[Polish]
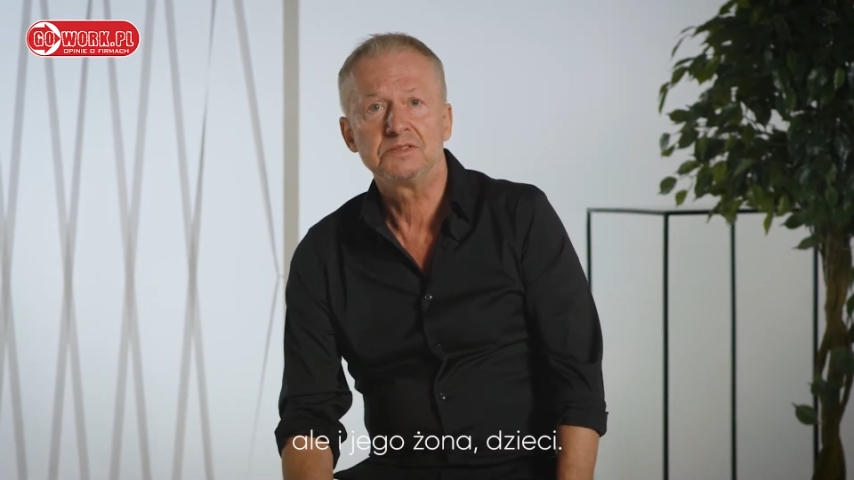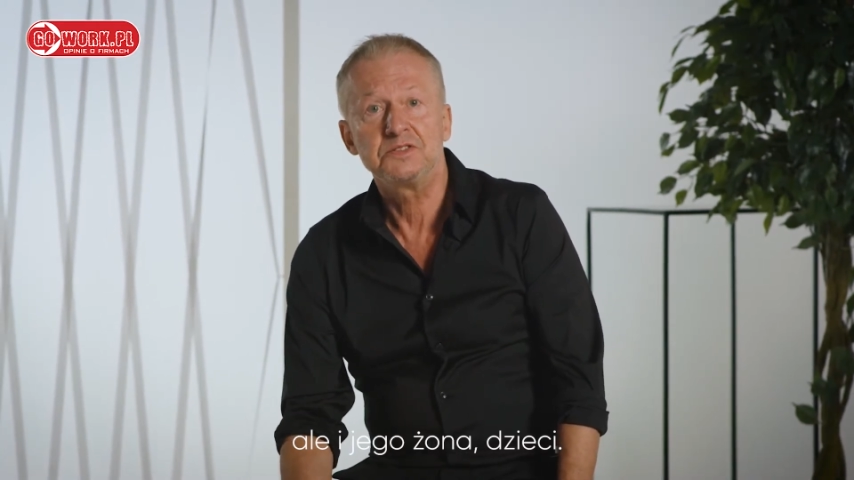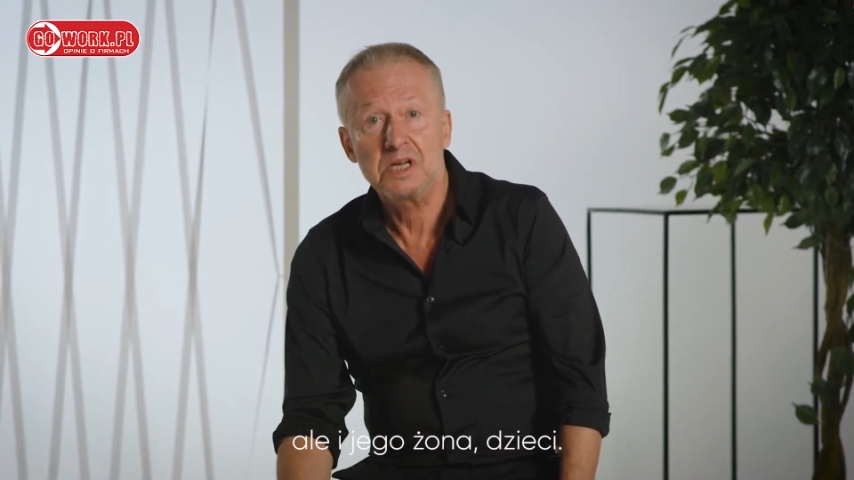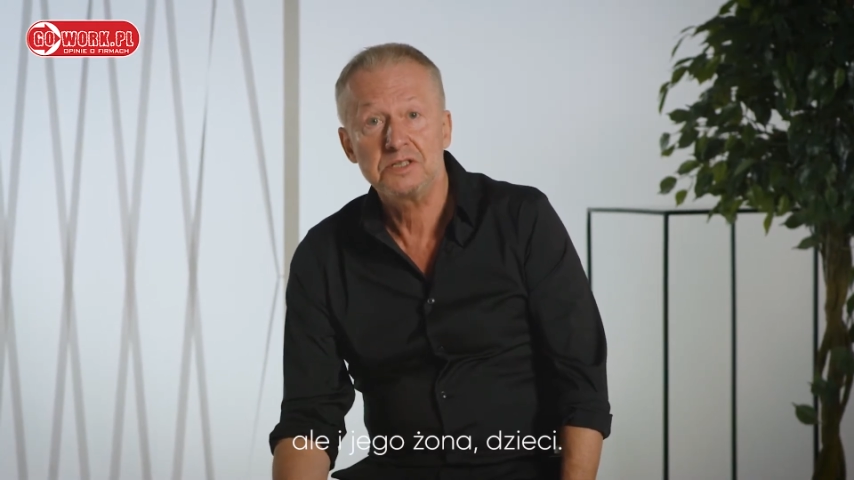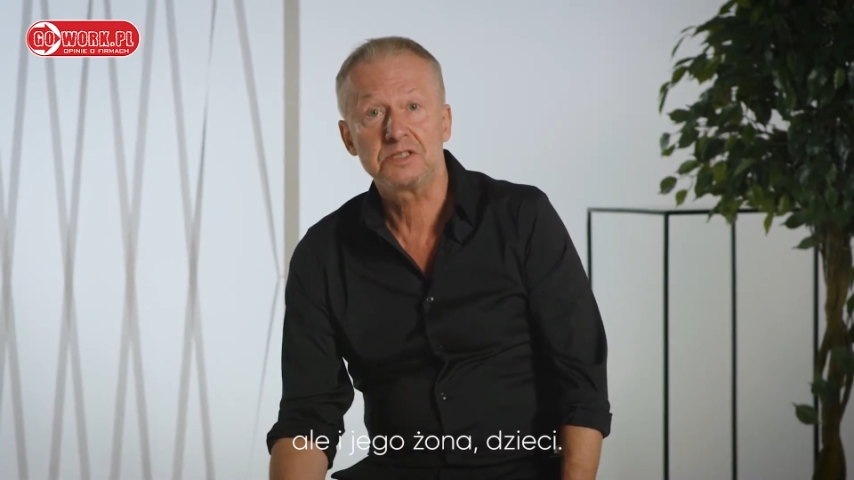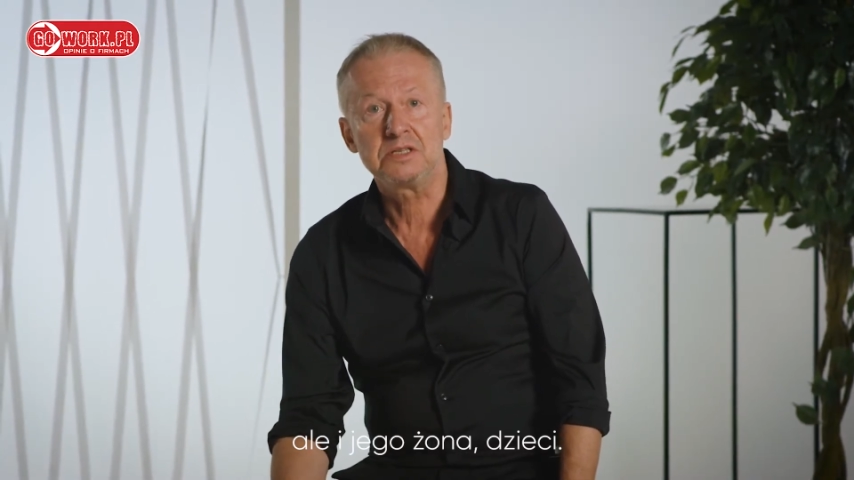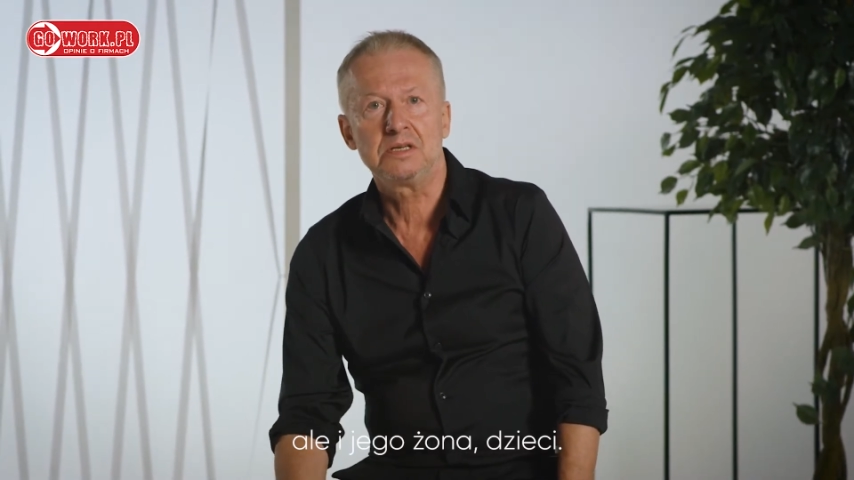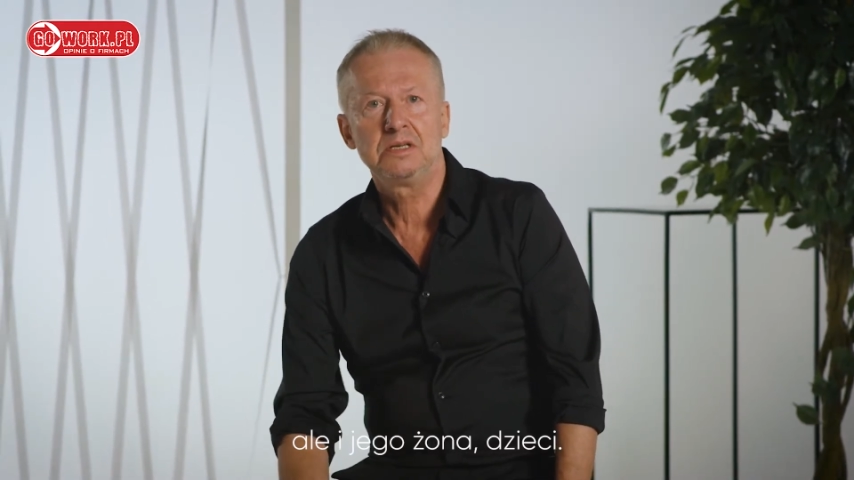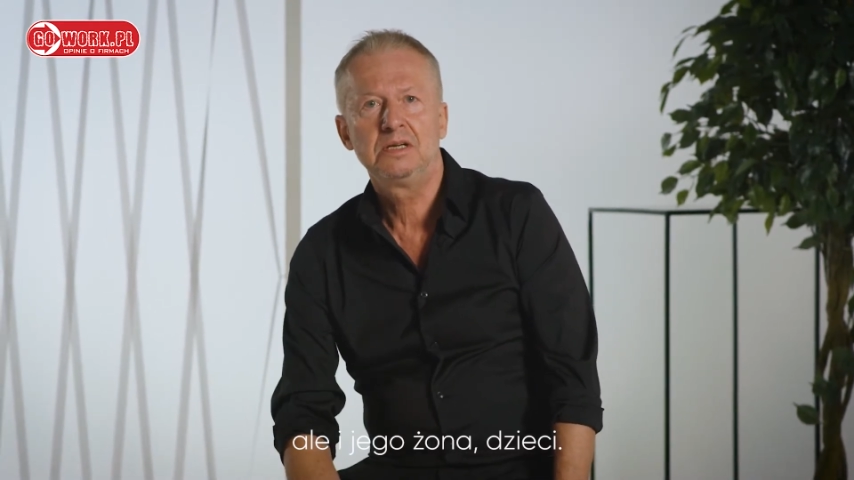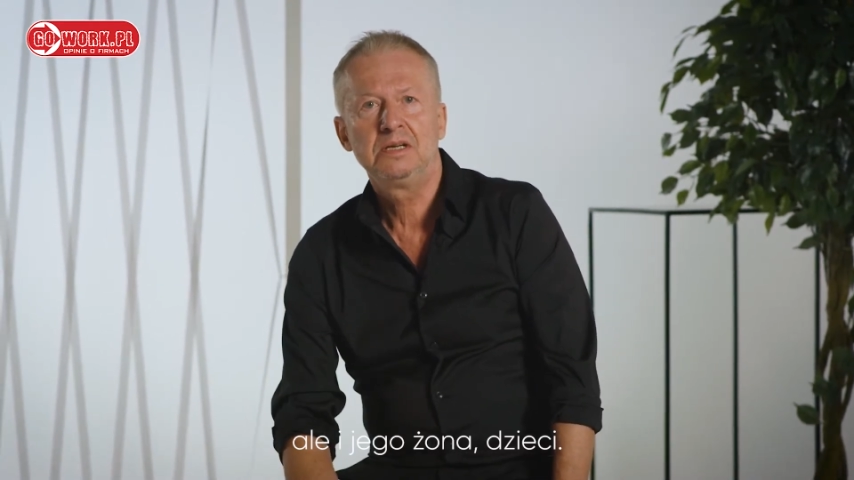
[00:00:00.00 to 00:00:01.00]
dzieci.